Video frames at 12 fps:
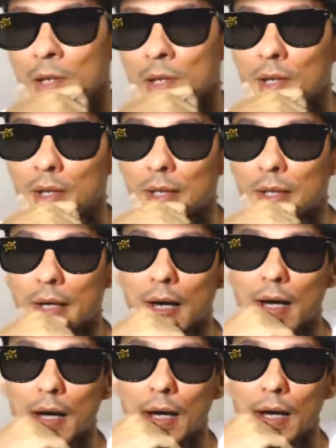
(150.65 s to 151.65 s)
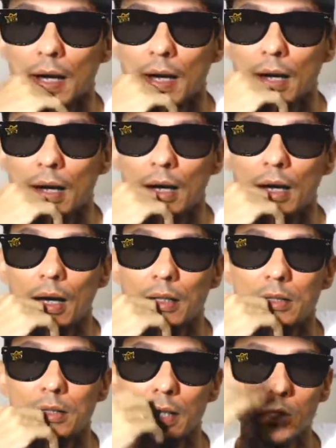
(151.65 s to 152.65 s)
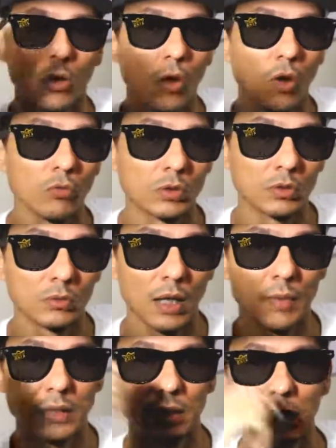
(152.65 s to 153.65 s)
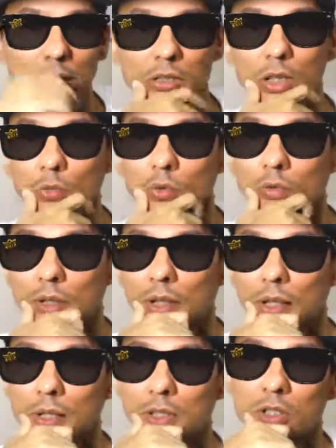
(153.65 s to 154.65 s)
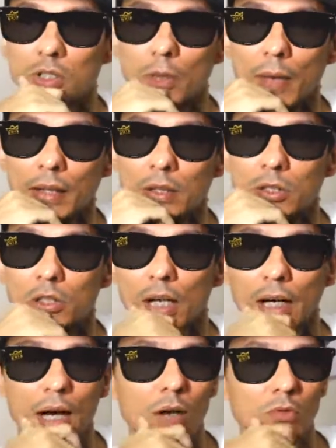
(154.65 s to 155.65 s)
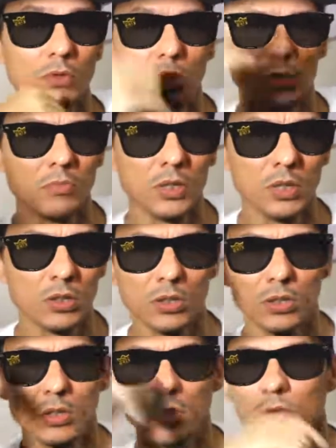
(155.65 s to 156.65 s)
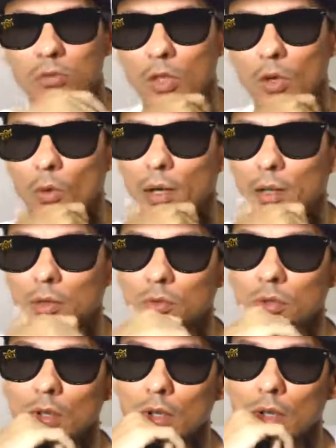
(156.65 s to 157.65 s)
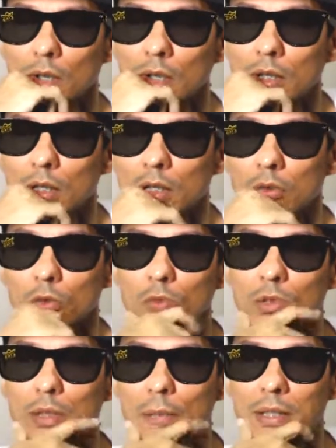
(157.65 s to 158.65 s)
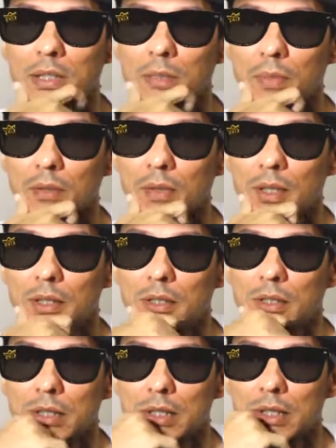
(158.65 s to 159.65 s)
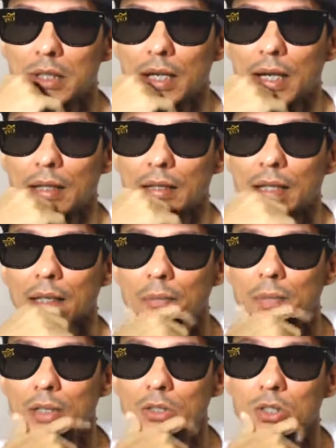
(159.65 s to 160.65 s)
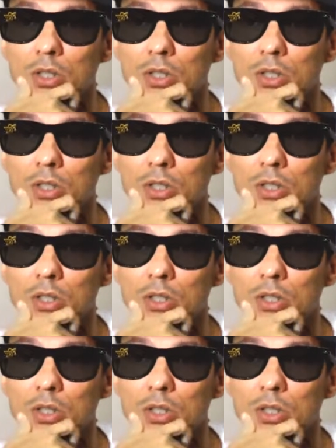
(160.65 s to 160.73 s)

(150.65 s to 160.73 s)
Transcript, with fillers: que é a, a, as, as calls armazenadas na nuvem, aquelas chamadas de hangouts e meet e tudo enquanto, que todo mundo está participando aí eternamente.